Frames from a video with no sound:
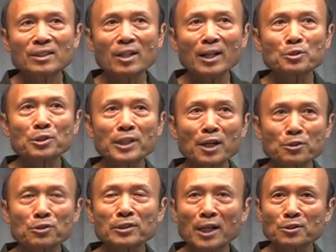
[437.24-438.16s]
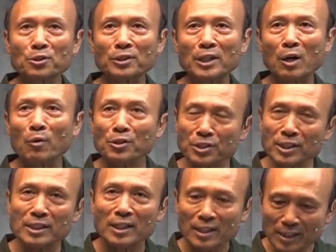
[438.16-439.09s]
抓住耶稣更重要。我
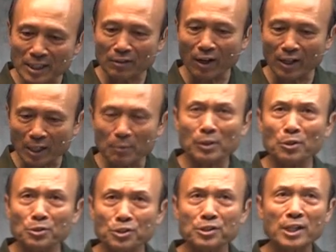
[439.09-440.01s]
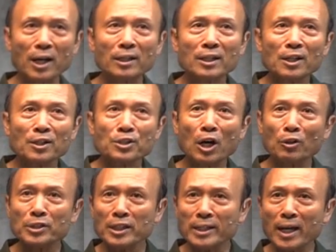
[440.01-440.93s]
希希望你们都是这样。
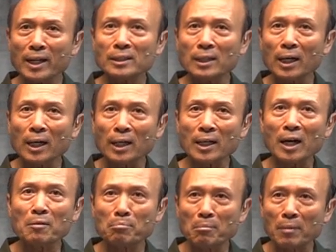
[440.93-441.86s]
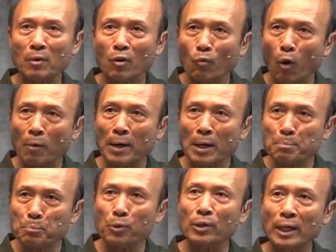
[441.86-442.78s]
有一天可能我
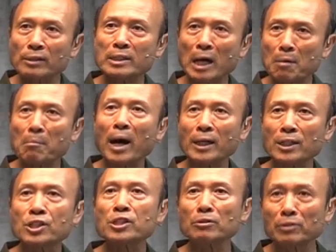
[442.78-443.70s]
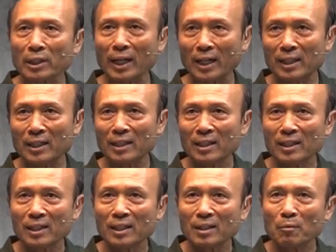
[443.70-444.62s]
们不能再买食物了，
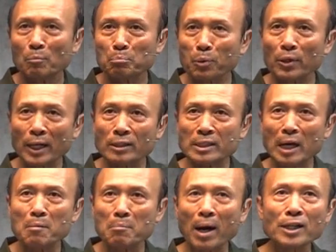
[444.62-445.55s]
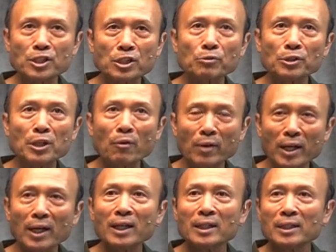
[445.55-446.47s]
不能再买食物，因
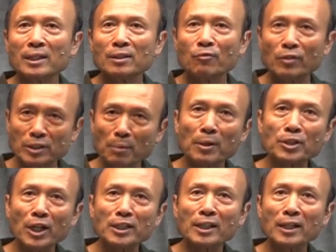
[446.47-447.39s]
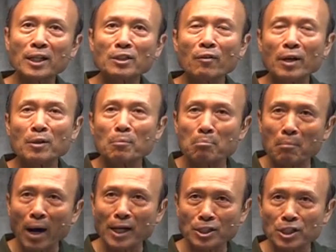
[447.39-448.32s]
为呢，什么原因呢？因为
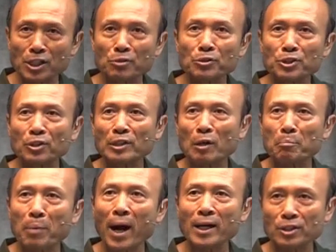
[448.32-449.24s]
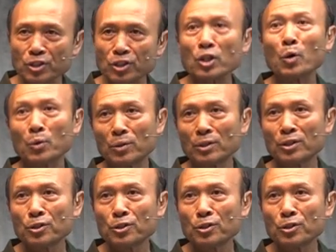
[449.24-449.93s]
买食物就要拜受